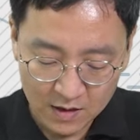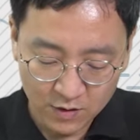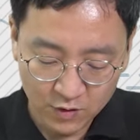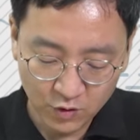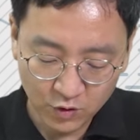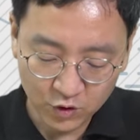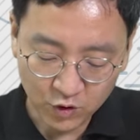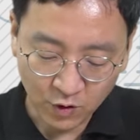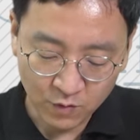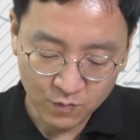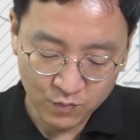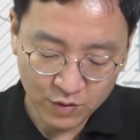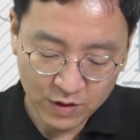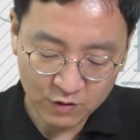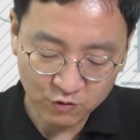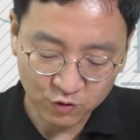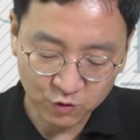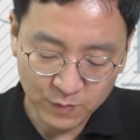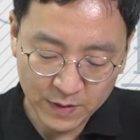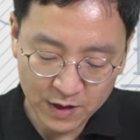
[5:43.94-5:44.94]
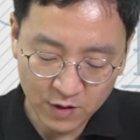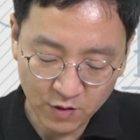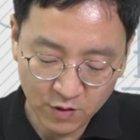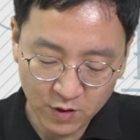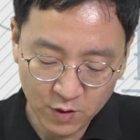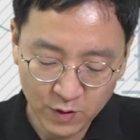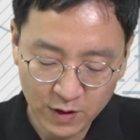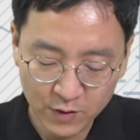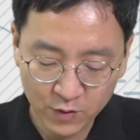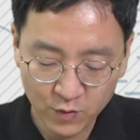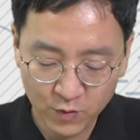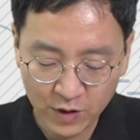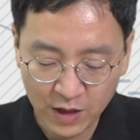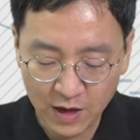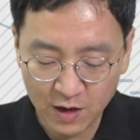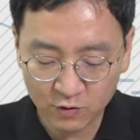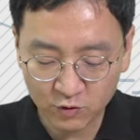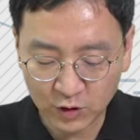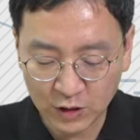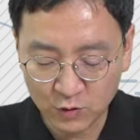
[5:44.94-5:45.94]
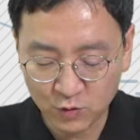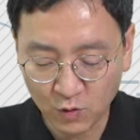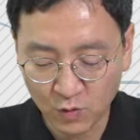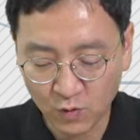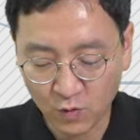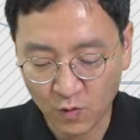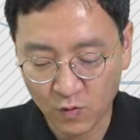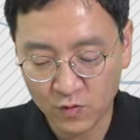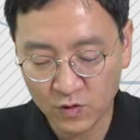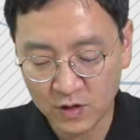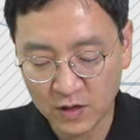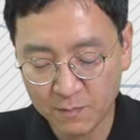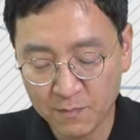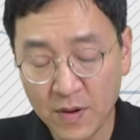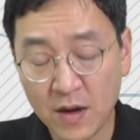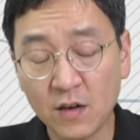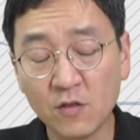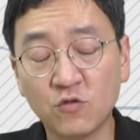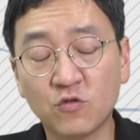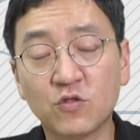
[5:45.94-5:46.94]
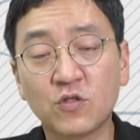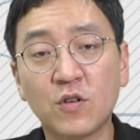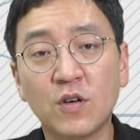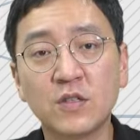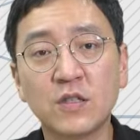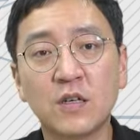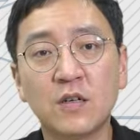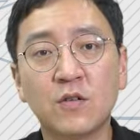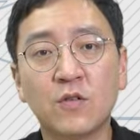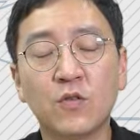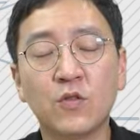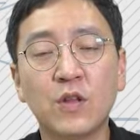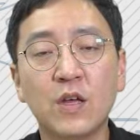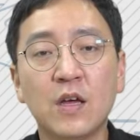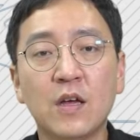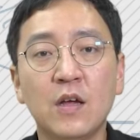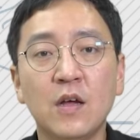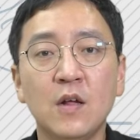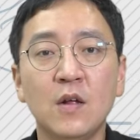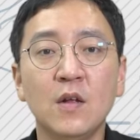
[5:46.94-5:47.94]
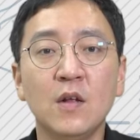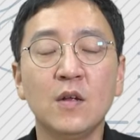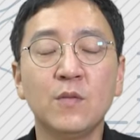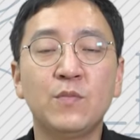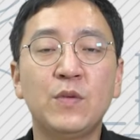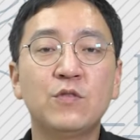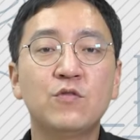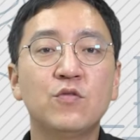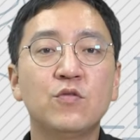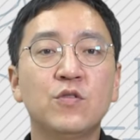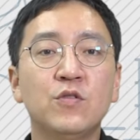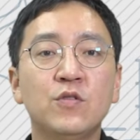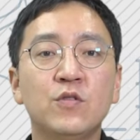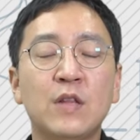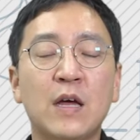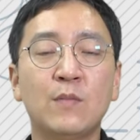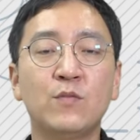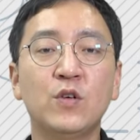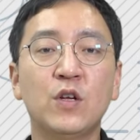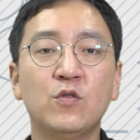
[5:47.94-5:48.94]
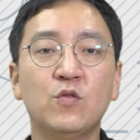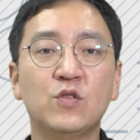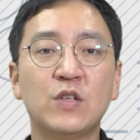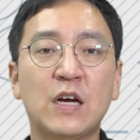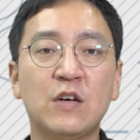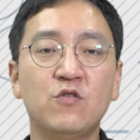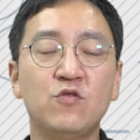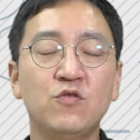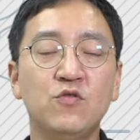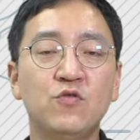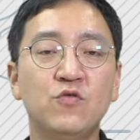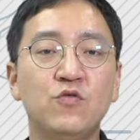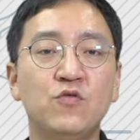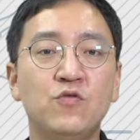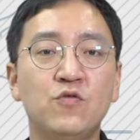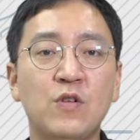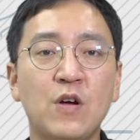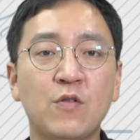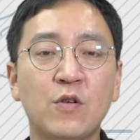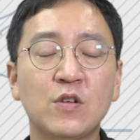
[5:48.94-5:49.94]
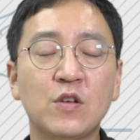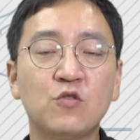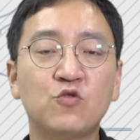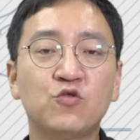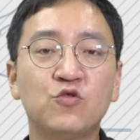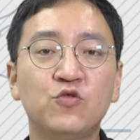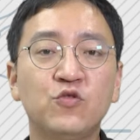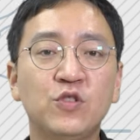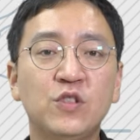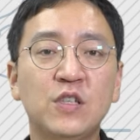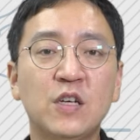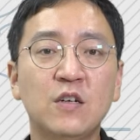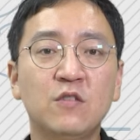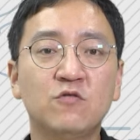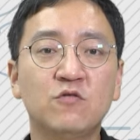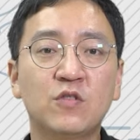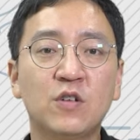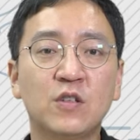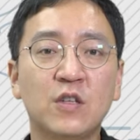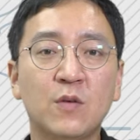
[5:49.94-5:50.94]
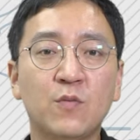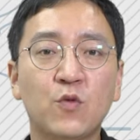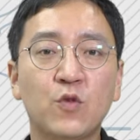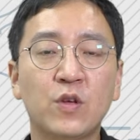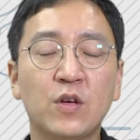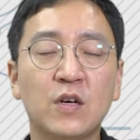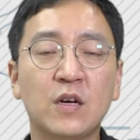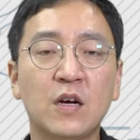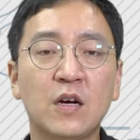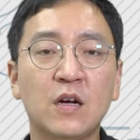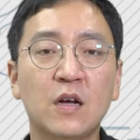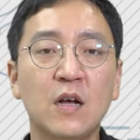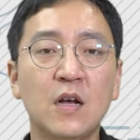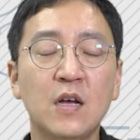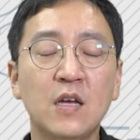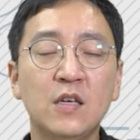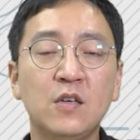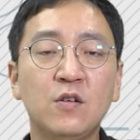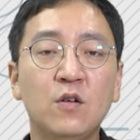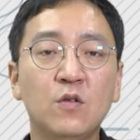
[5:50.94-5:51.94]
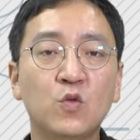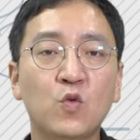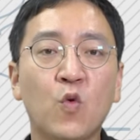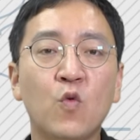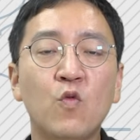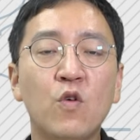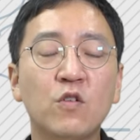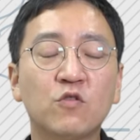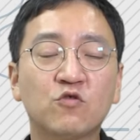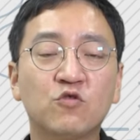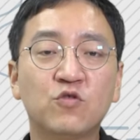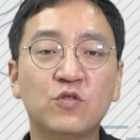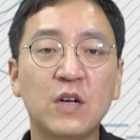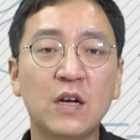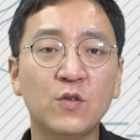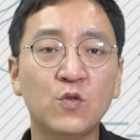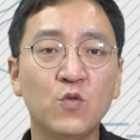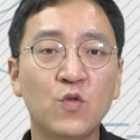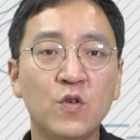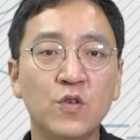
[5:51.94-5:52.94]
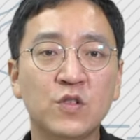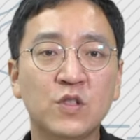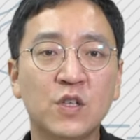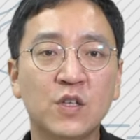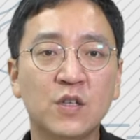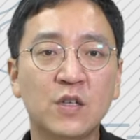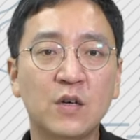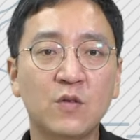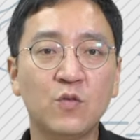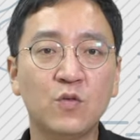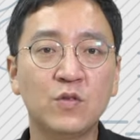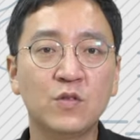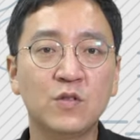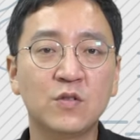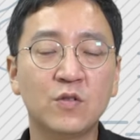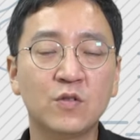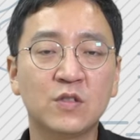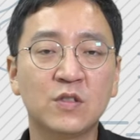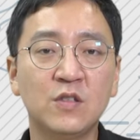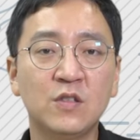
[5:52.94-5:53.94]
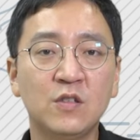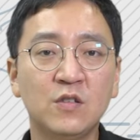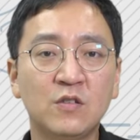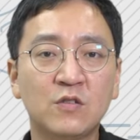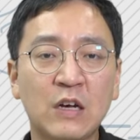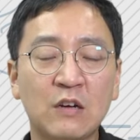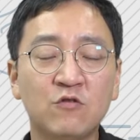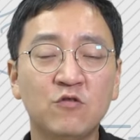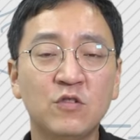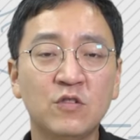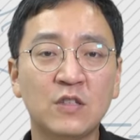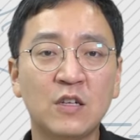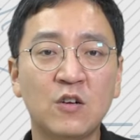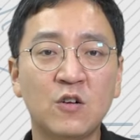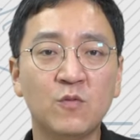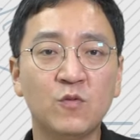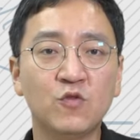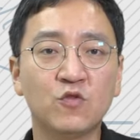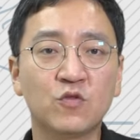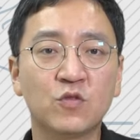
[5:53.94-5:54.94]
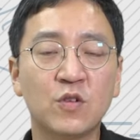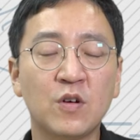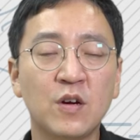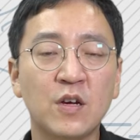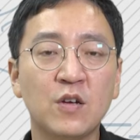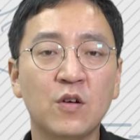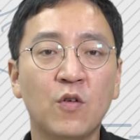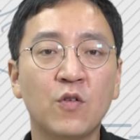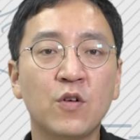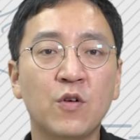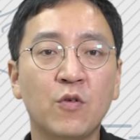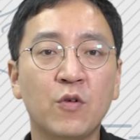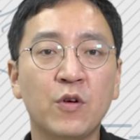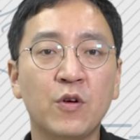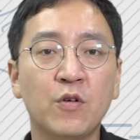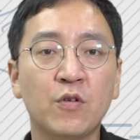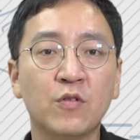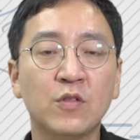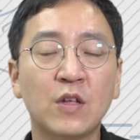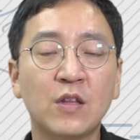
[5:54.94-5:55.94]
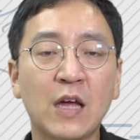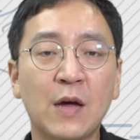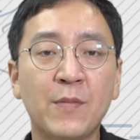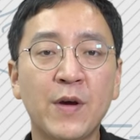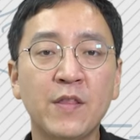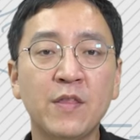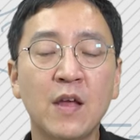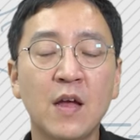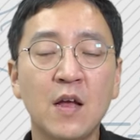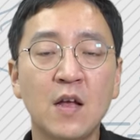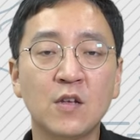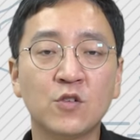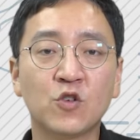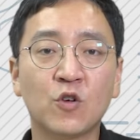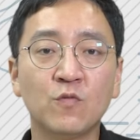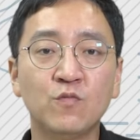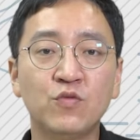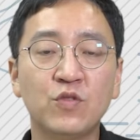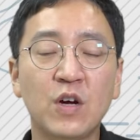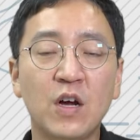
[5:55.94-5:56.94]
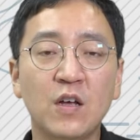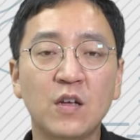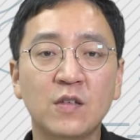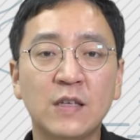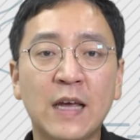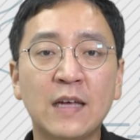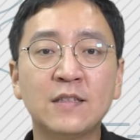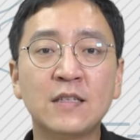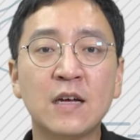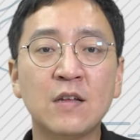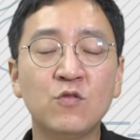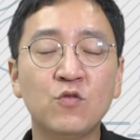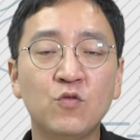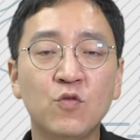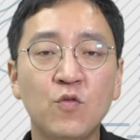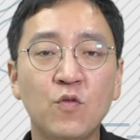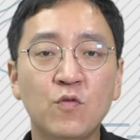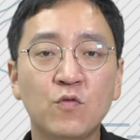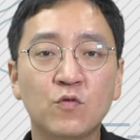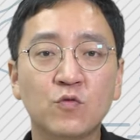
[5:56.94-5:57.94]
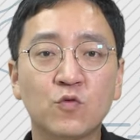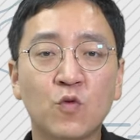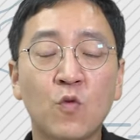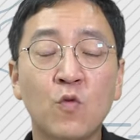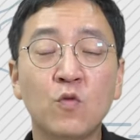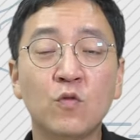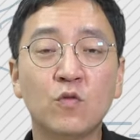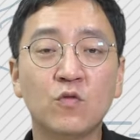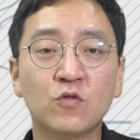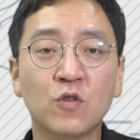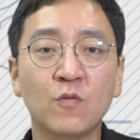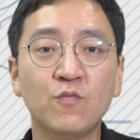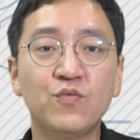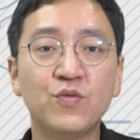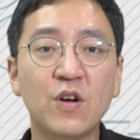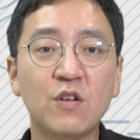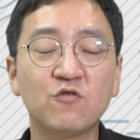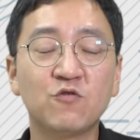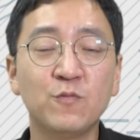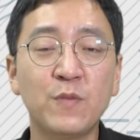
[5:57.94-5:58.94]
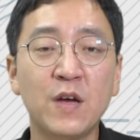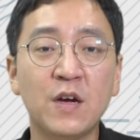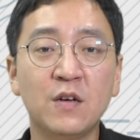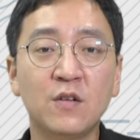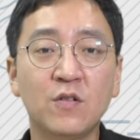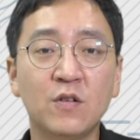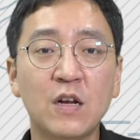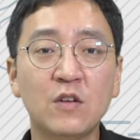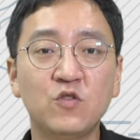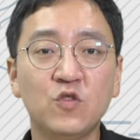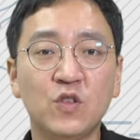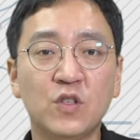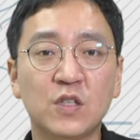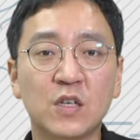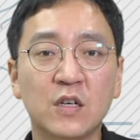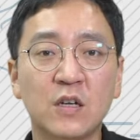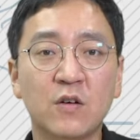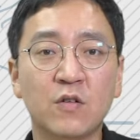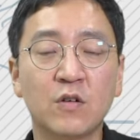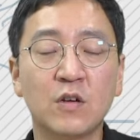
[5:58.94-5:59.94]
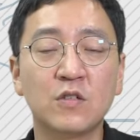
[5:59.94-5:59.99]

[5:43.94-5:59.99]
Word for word: 그리고 정부의 구매력을 활용해 제조 공급망을 육성하자는 건데, 미국은 아무래도 자유가 굉장히 중시하는 국가다 보니까 이걸 동원, 국가동원 체계로서 자국 산업을 육성하기는 어려워요. 근데 다만 정부가 예산으로 정, 정부가 구매하는 건 할 수 있잖아요.